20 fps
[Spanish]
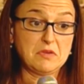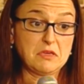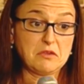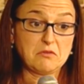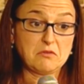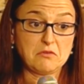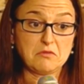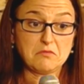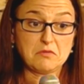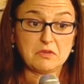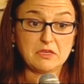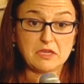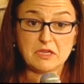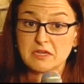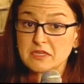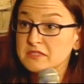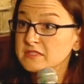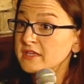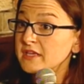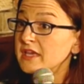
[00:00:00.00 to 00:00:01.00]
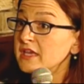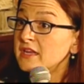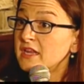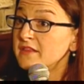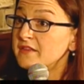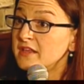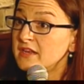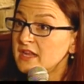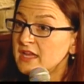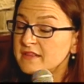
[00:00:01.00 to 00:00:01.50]
que no quiere seguir
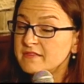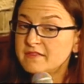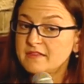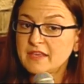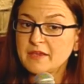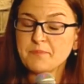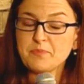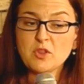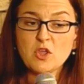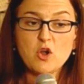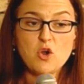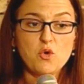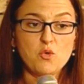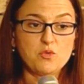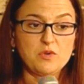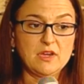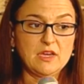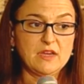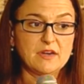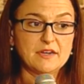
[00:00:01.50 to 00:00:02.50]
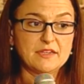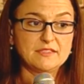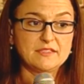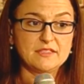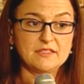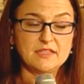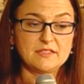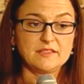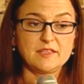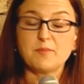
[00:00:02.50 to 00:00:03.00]
adelante. Una
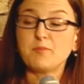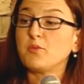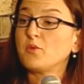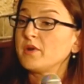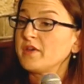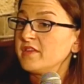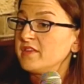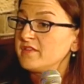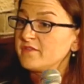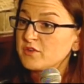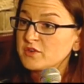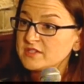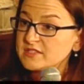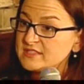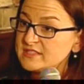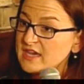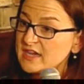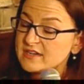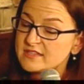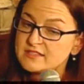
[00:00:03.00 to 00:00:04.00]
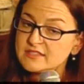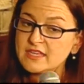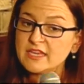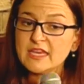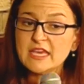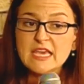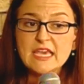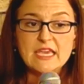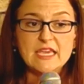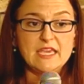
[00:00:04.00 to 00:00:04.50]
residente puede divorciarse
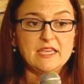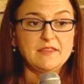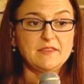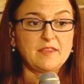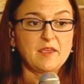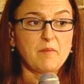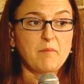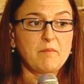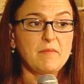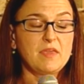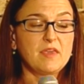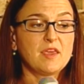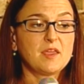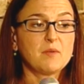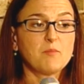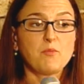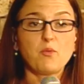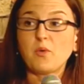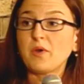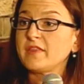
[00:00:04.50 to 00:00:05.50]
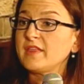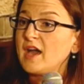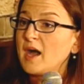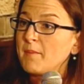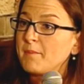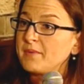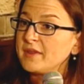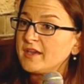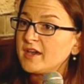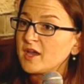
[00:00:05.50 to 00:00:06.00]
y también puede
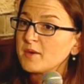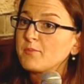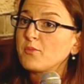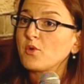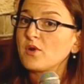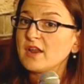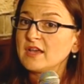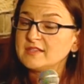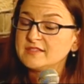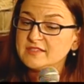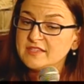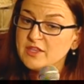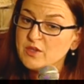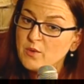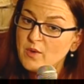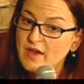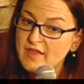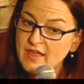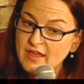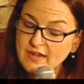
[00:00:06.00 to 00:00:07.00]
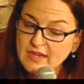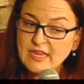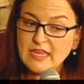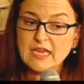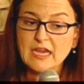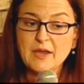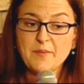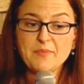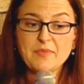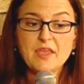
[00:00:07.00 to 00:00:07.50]
aplicar por la
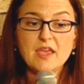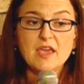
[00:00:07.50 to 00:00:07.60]
ciudadanía.